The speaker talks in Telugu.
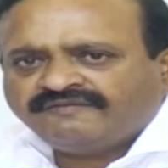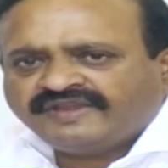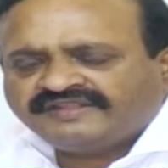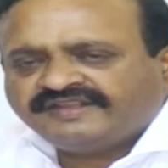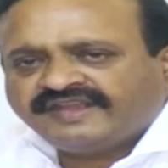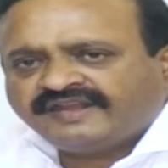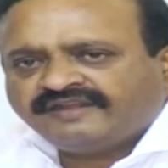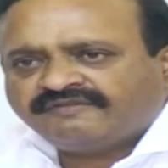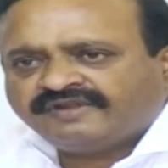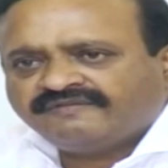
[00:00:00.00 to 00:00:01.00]
వ్యక్తి
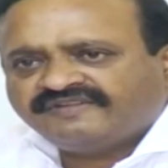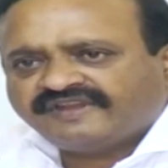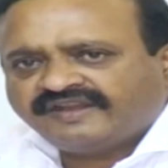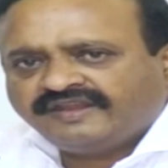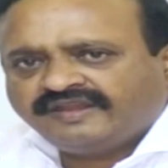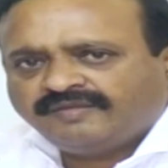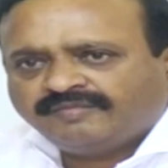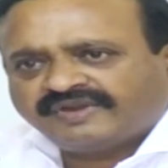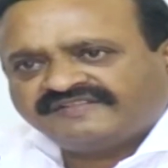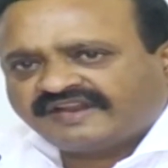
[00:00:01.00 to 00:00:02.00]
అనేటువంటి విషయాన్ని
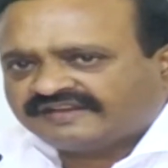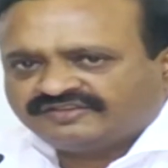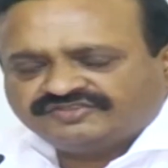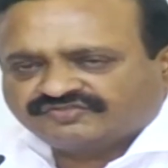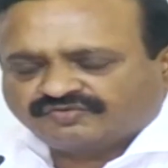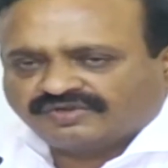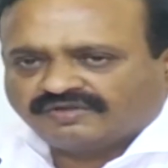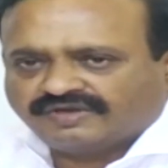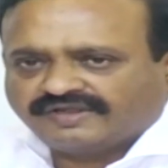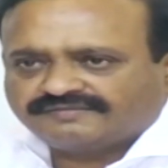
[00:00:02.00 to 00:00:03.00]
ప్రజలు అర్థం చేసుకుంటూ
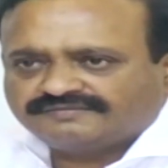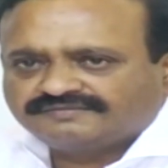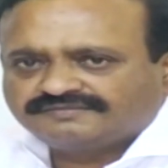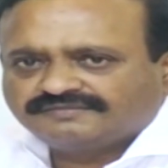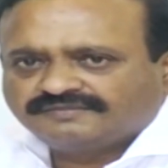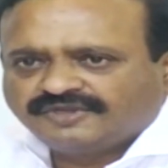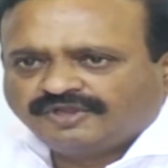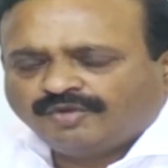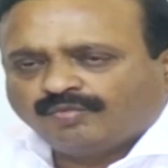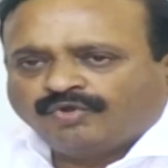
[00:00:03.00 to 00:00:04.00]
ఉన్నారు
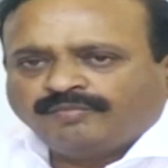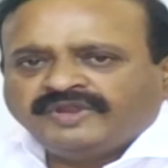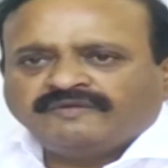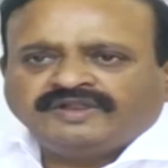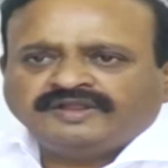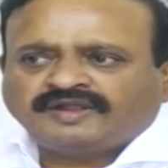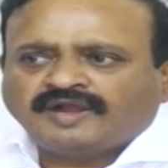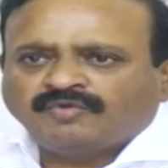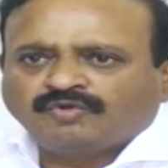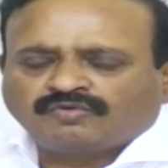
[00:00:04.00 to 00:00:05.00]
ఇప్పుడు మేమంటే కాము
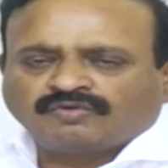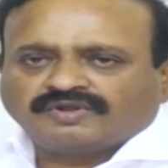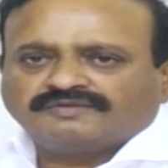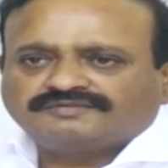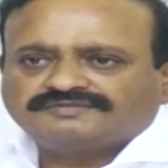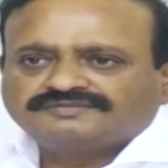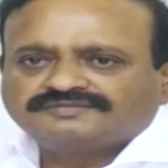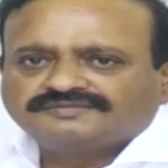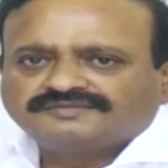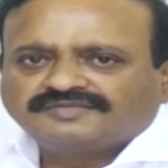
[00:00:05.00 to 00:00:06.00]
కూరుకుంటాం
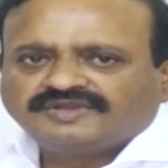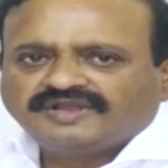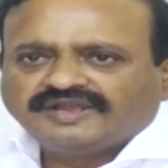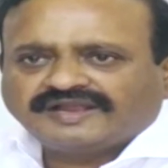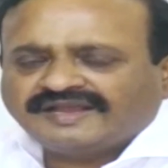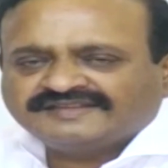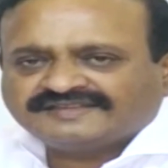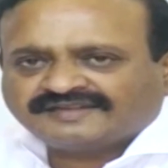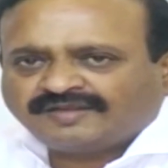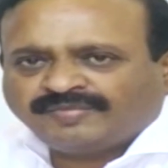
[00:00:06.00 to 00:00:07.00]
కానీ
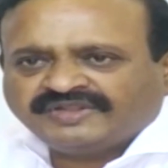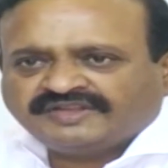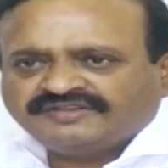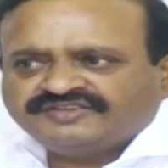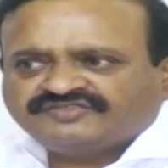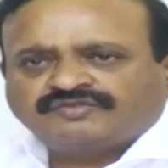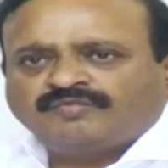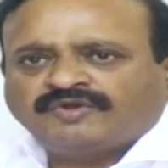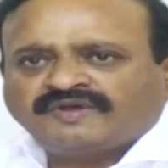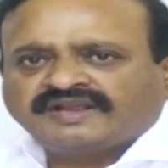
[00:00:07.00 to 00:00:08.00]
చట్టం పని తను చేసుకొని
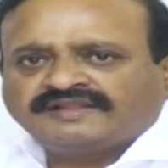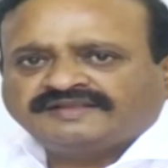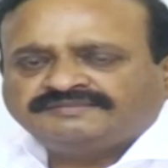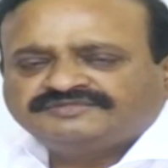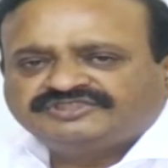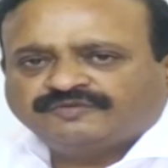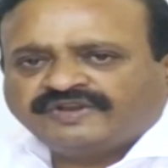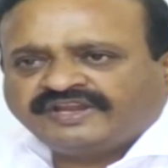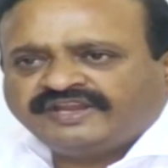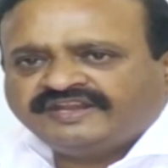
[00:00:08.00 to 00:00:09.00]
పోవాలి కదా చివరికి
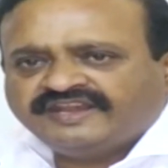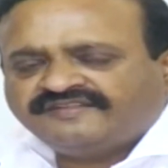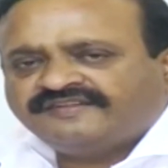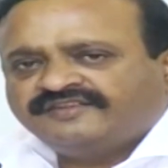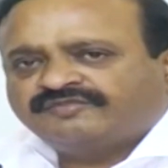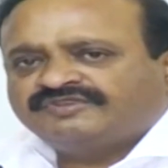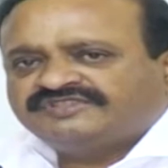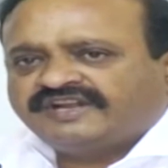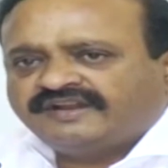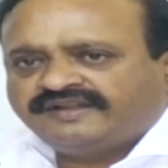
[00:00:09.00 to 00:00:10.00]
ఈయన ఏ స్టేజ్కి
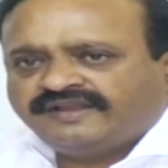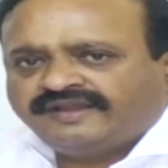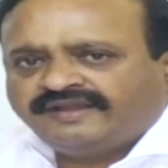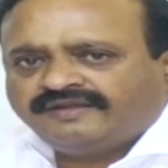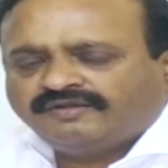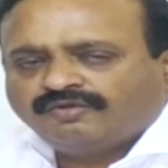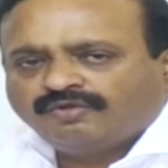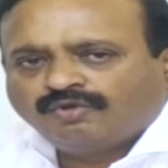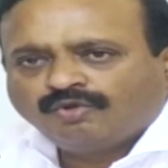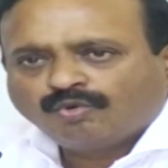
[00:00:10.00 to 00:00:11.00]
వచ్చాడంటే
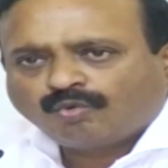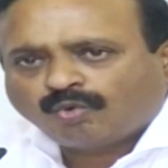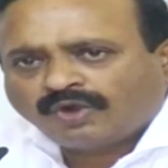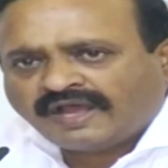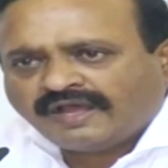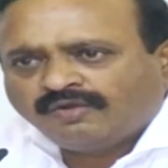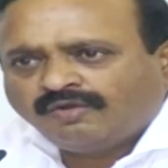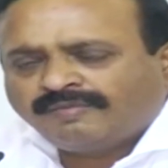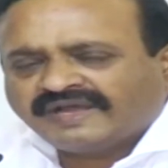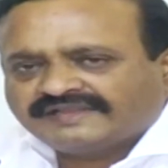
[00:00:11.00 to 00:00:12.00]
కులాలు
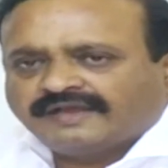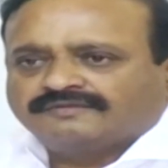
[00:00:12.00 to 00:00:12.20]
మతాలు